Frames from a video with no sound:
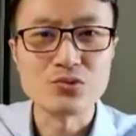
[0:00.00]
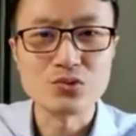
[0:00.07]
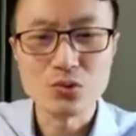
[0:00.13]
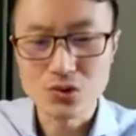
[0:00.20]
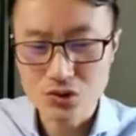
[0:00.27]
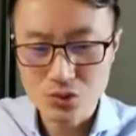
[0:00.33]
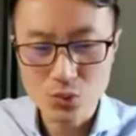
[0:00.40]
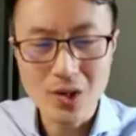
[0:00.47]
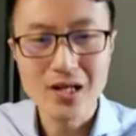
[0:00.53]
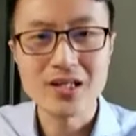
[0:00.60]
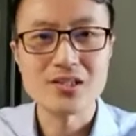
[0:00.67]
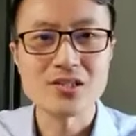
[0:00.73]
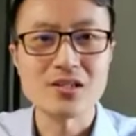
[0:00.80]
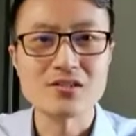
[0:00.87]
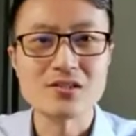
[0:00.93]
如果是万
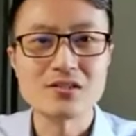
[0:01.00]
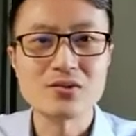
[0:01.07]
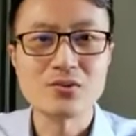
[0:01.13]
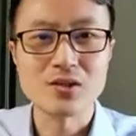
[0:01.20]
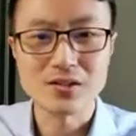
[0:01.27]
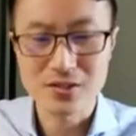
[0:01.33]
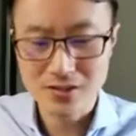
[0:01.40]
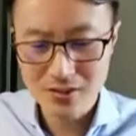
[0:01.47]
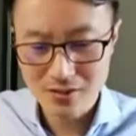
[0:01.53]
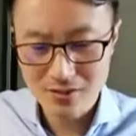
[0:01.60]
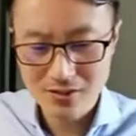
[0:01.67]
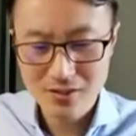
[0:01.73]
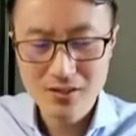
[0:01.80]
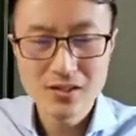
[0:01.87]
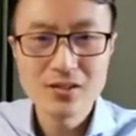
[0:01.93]
里长征的话，你现
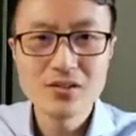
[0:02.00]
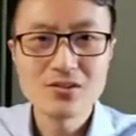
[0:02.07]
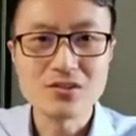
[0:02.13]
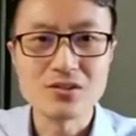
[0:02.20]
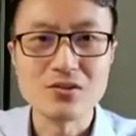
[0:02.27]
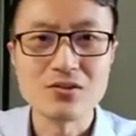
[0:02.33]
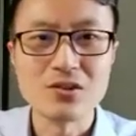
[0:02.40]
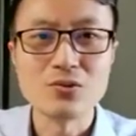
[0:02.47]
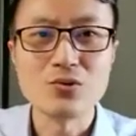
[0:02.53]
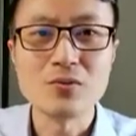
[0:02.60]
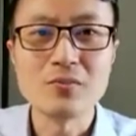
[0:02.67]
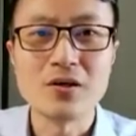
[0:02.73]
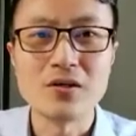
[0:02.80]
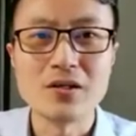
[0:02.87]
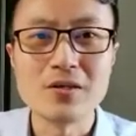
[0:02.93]
在仅顶多
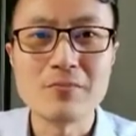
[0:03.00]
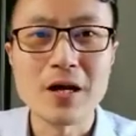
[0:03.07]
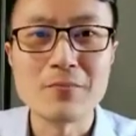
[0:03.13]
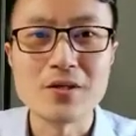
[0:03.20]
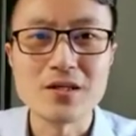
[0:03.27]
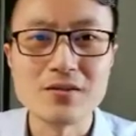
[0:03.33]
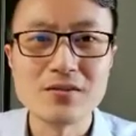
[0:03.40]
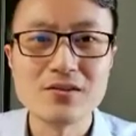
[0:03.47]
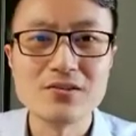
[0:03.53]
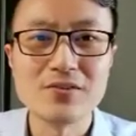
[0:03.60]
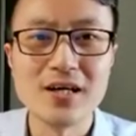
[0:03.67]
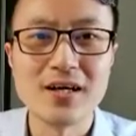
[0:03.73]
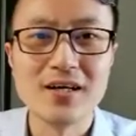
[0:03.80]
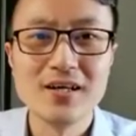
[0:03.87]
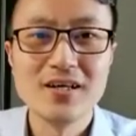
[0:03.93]
跑了一百米，是
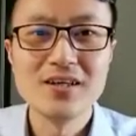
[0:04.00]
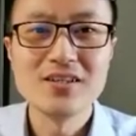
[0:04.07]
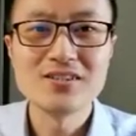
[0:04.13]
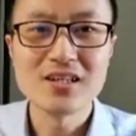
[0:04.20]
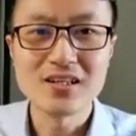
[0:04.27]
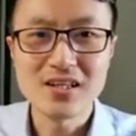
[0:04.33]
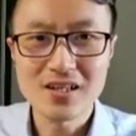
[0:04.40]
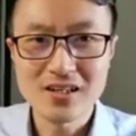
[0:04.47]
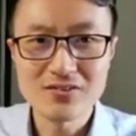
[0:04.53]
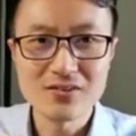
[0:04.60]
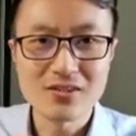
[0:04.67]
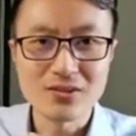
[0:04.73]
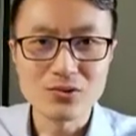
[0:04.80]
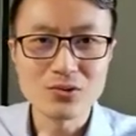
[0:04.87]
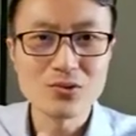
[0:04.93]
吧？将来还有
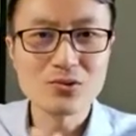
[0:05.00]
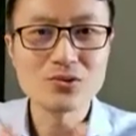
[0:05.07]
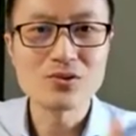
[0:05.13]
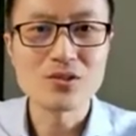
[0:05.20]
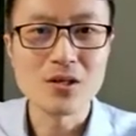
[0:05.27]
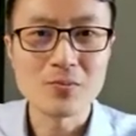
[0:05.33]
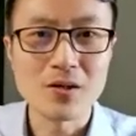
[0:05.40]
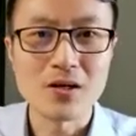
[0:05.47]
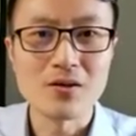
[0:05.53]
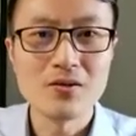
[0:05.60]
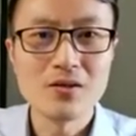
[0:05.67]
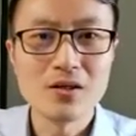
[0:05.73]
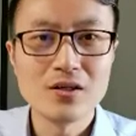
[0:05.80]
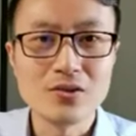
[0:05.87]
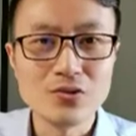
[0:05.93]
很多的东西要跑。
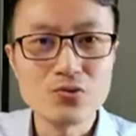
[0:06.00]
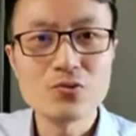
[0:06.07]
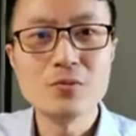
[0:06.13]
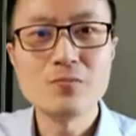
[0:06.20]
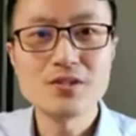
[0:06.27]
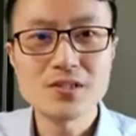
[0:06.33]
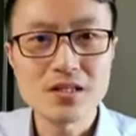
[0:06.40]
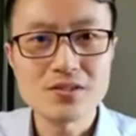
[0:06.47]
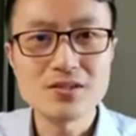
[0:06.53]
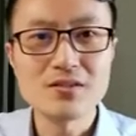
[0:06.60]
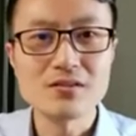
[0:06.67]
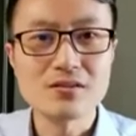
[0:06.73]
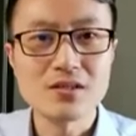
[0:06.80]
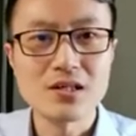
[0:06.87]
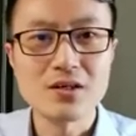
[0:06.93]
你如果不相
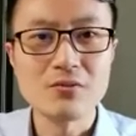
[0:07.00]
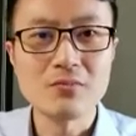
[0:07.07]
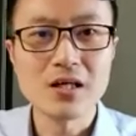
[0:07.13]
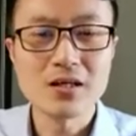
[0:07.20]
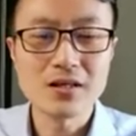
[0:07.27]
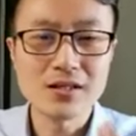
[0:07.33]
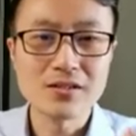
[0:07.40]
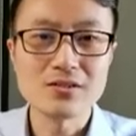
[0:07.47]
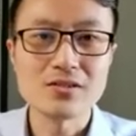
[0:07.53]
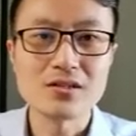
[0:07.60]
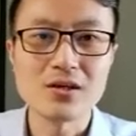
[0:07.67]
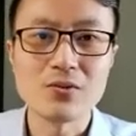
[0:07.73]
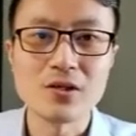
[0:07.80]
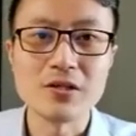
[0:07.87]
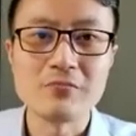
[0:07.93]
信啊，我们来看一下这
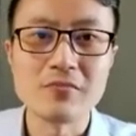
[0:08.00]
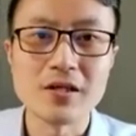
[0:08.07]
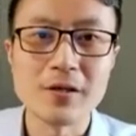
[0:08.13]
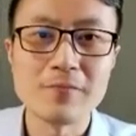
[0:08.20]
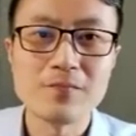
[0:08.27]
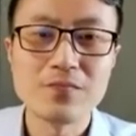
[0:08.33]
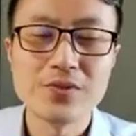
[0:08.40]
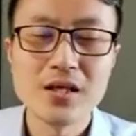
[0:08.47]
张幻灯片。